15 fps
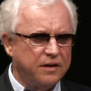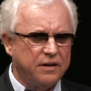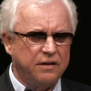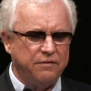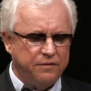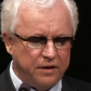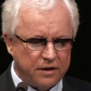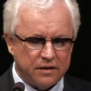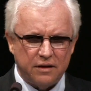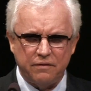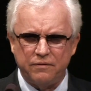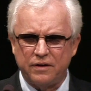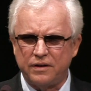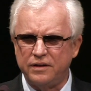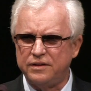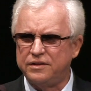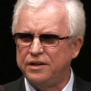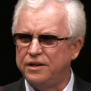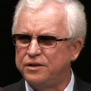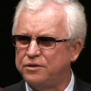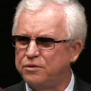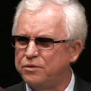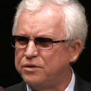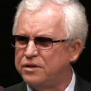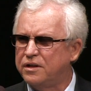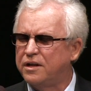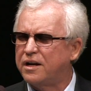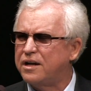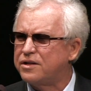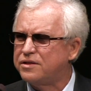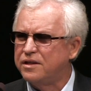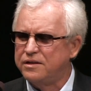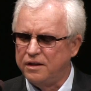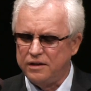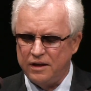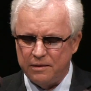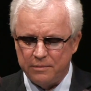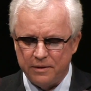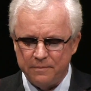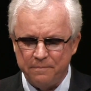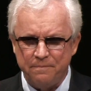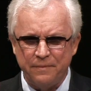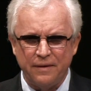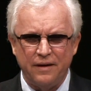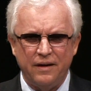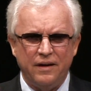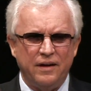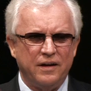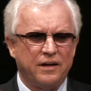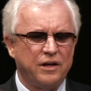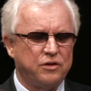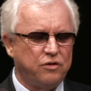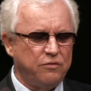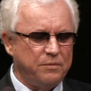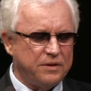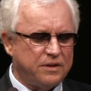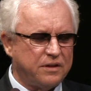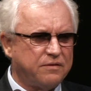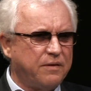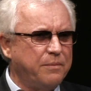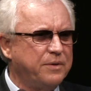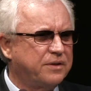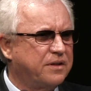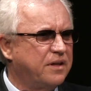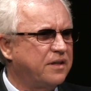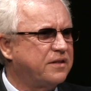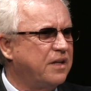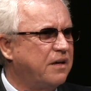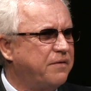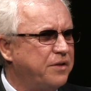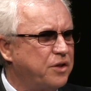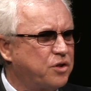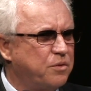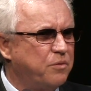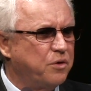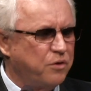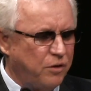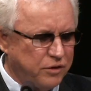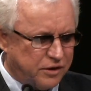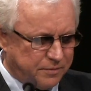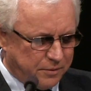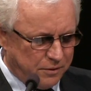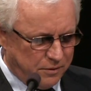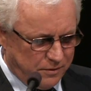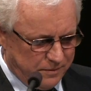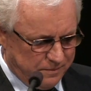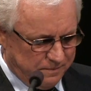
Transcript: и верные во Христе Иисусе, граждане неба, хочу вместе с вами сказать слава нашему Господу.